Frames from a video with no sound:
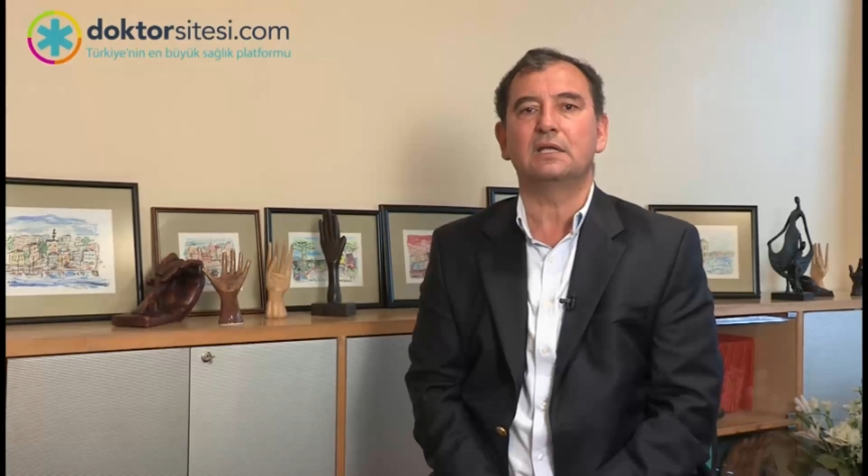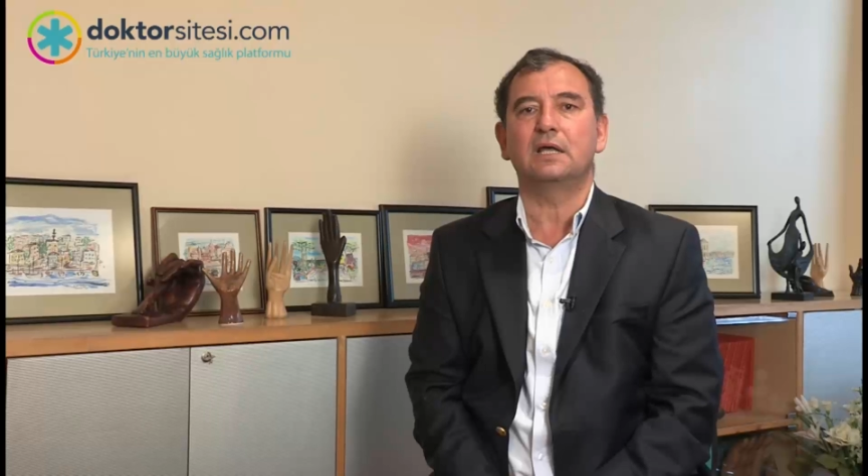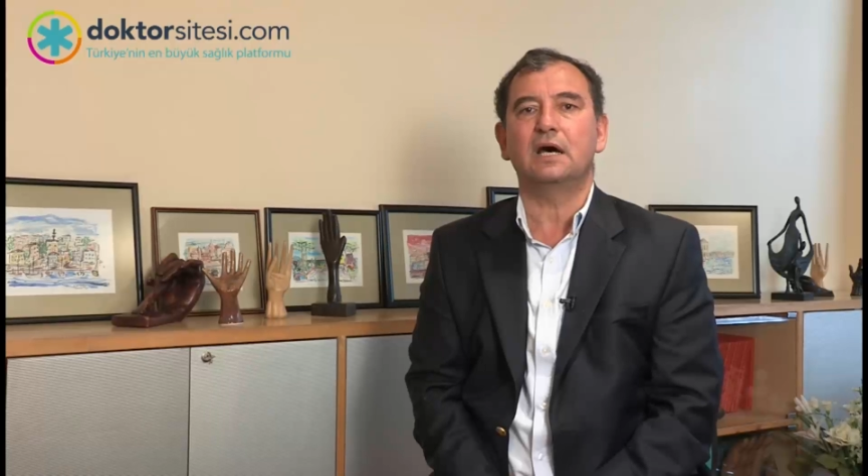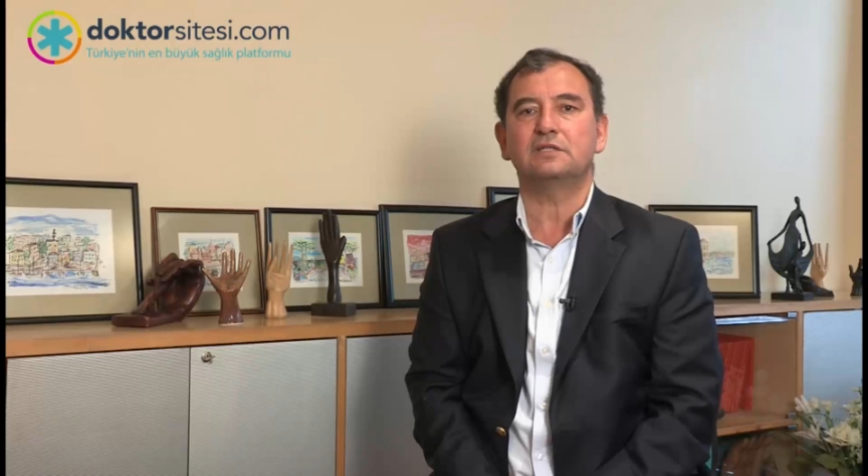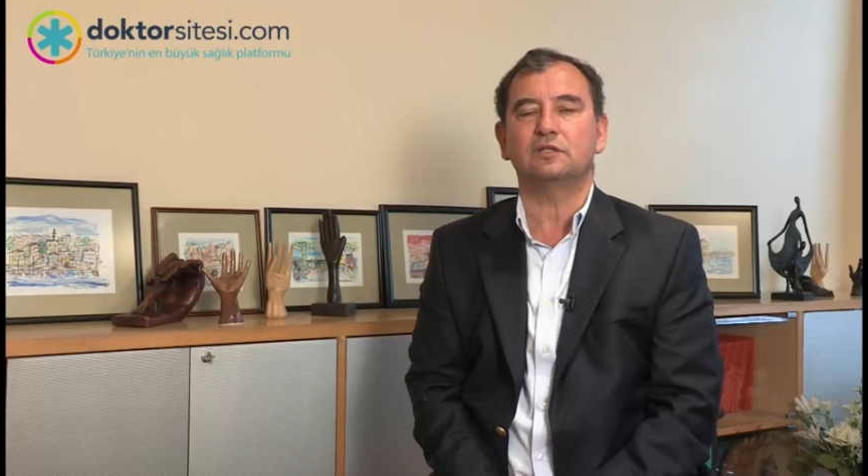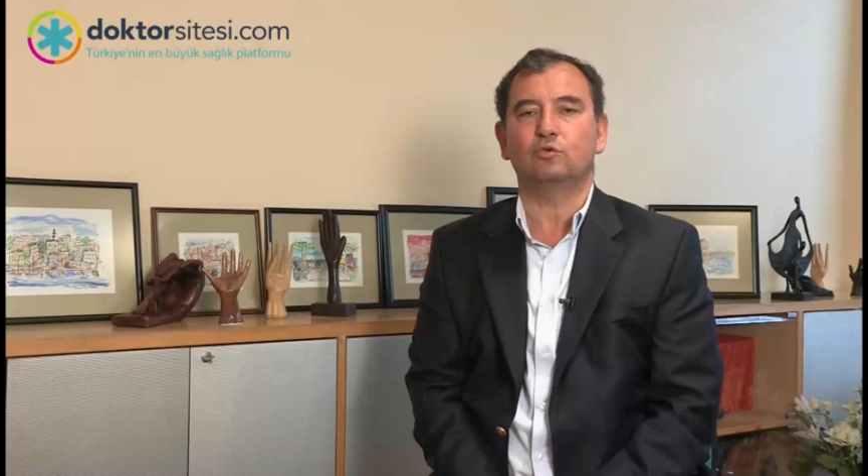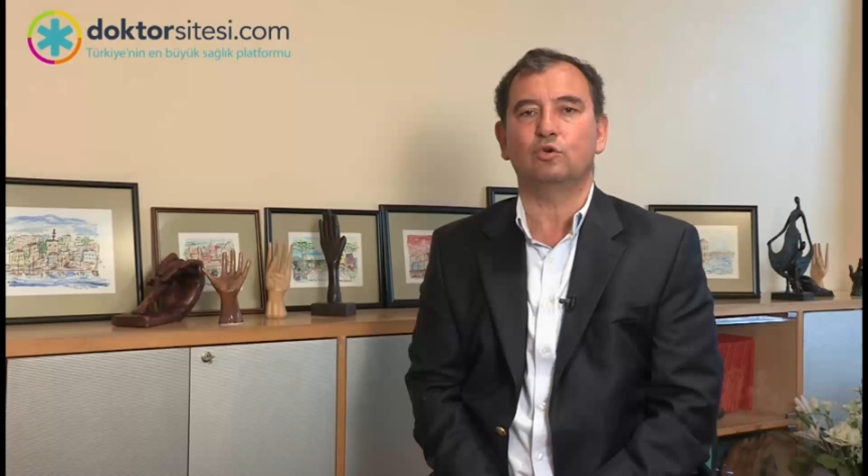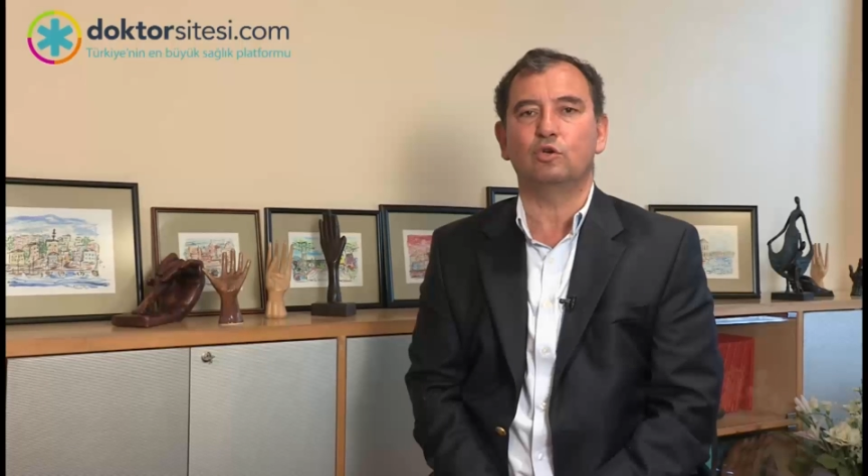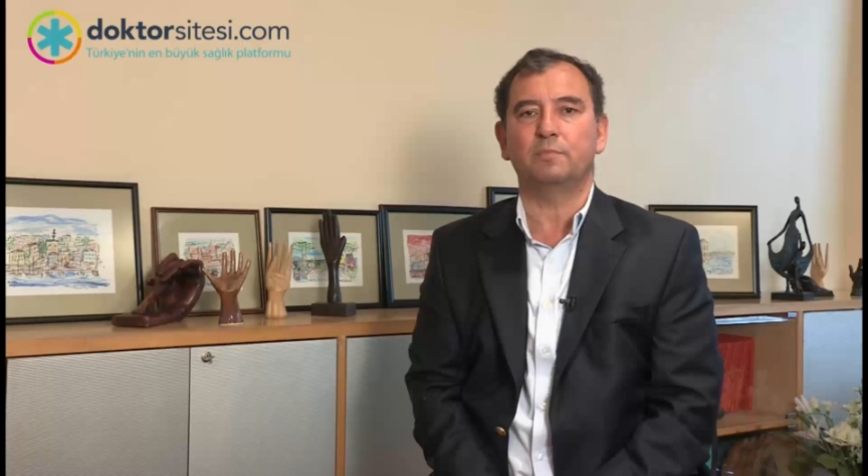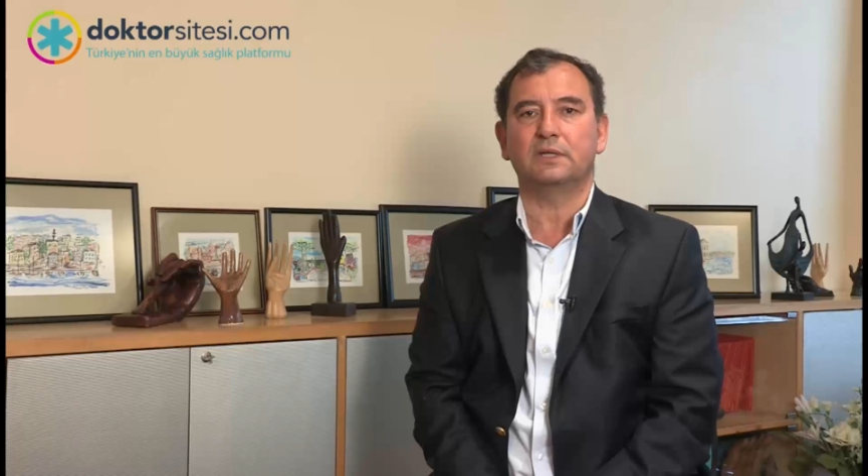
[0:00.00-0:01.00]
daha sık
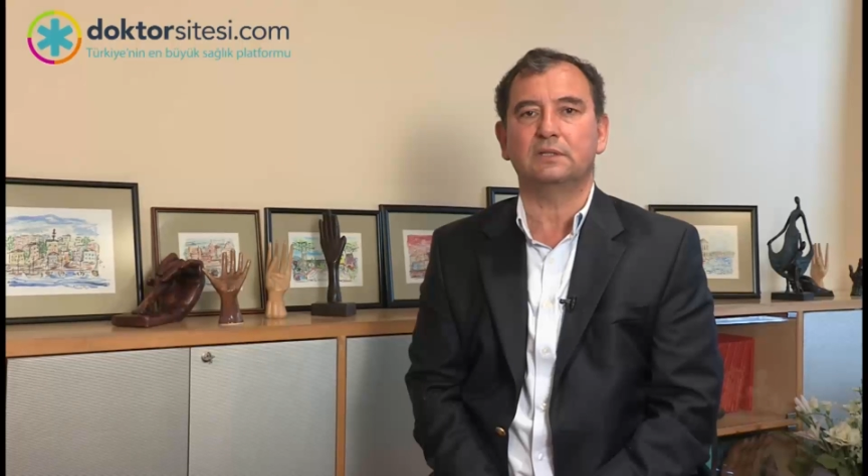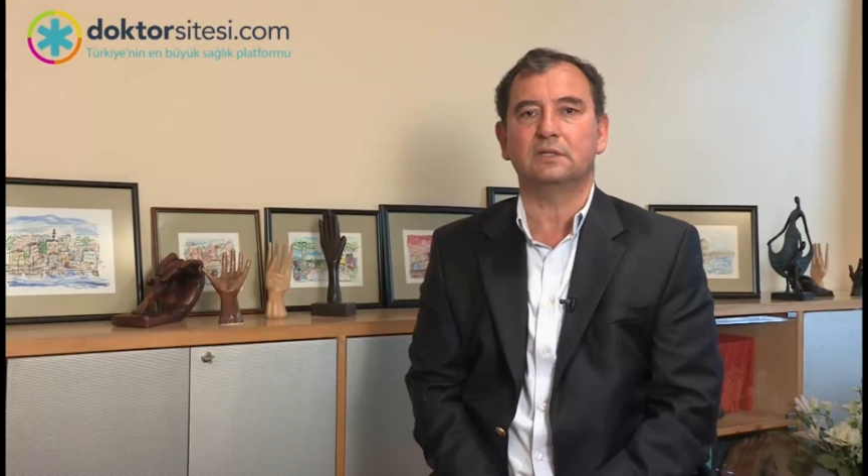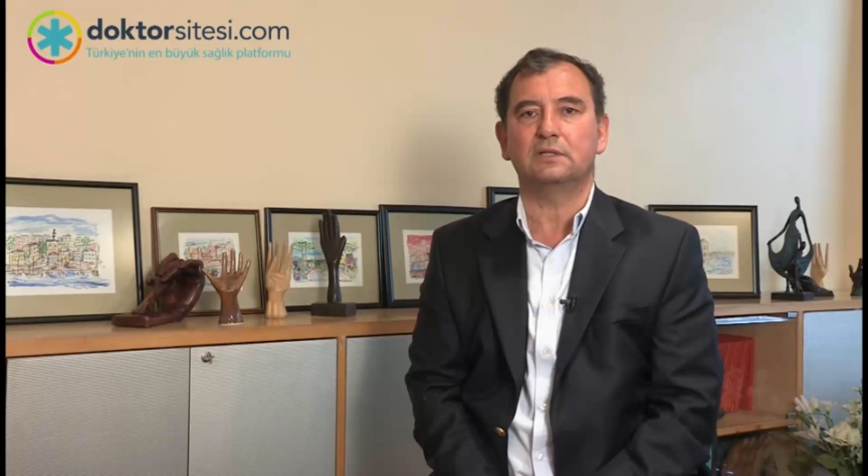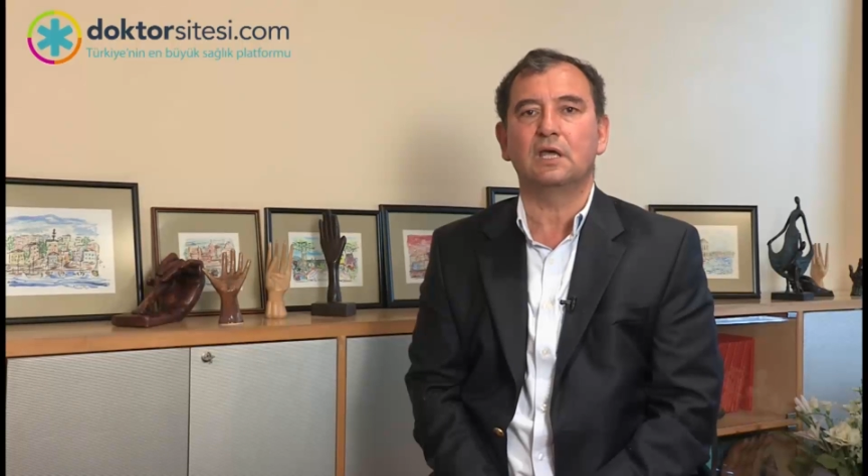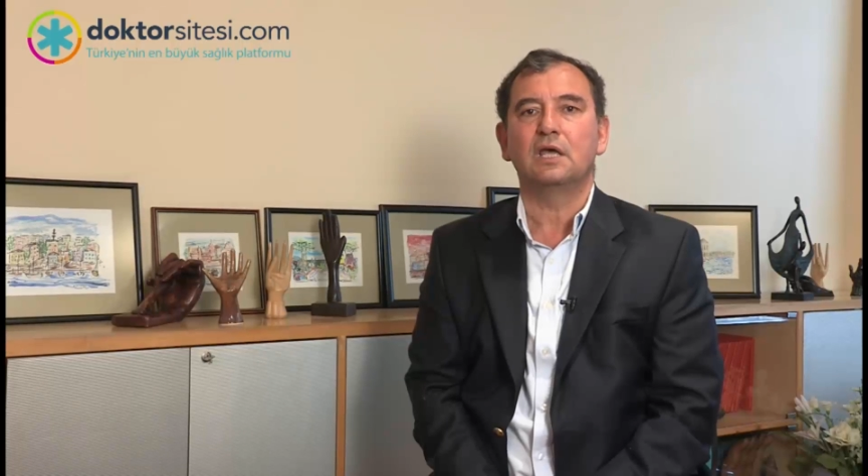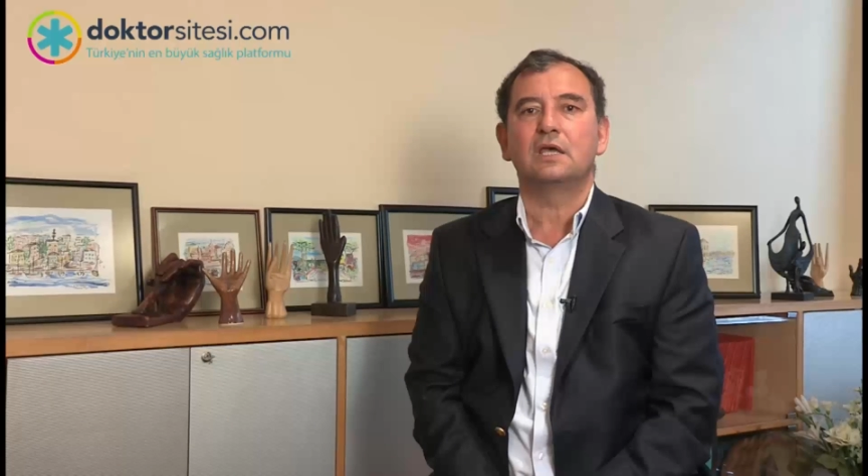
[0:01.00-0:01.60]
görülmektedir.